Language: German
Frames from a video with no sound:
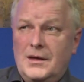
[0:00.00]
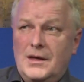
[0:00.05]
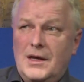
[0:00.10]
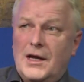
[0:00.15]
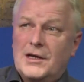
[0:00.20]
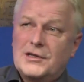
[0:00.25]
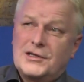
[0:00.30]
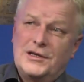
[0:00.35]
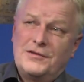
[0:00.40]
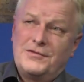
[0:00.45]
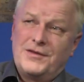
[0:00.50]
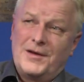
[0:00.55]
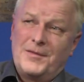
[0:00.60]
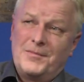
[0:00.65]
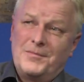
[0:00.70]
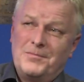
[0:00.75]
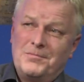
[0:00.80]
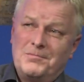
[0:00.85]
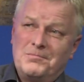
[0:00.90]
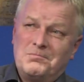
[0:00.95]
Ja, Herr
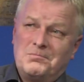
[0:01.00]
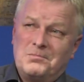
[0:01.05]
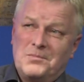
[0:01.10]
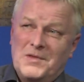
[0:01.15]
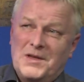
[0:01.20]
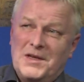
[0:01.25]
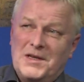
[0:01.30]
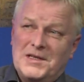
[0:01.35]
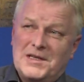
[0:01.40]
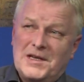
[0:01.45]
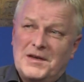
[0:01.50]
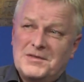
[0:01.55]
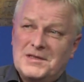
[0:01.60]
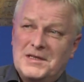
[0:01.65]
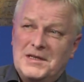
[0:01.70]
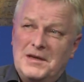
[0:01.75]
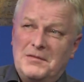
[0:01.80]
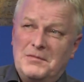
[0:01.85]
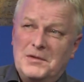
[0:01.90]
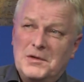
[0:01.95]
Schäfer, ich darf
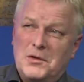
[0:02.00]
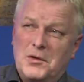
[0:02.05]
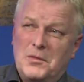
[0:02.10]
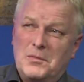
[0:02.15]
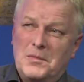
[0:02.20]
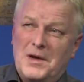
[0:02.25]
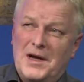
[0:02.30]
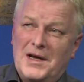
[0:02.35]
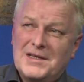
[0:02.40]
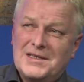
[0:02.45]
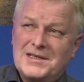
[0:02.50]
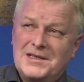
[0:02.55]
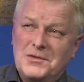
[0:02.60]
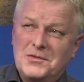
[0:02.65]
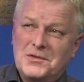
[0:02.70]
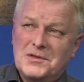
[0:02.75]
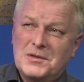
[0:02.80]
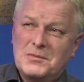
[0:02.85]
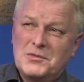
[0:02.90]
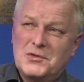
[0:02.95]
Sie hier willkommen heißen in
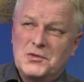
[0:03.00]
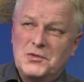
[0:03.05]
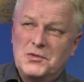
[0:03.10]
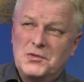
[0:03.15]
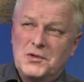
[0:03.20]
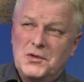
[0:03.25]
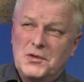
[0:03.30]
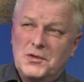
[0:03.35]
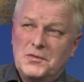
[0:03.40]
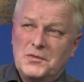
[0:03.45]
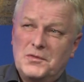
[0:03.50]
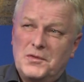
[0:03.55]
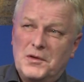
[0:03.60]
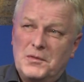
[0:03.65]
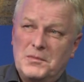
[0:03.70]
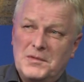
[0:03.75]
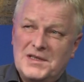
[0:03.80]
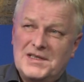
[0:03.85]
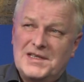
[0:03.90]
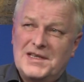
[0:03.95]
unserem Studio und
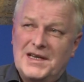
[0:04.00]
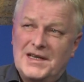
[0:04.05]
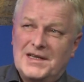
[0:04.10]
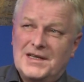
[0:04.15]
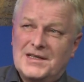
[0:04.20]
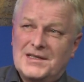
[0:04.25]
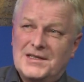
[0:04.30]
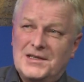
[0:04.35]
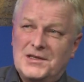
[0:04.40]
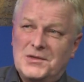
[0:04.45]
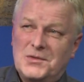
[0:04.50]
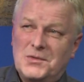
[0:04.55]
freue mich sehr, dass Sie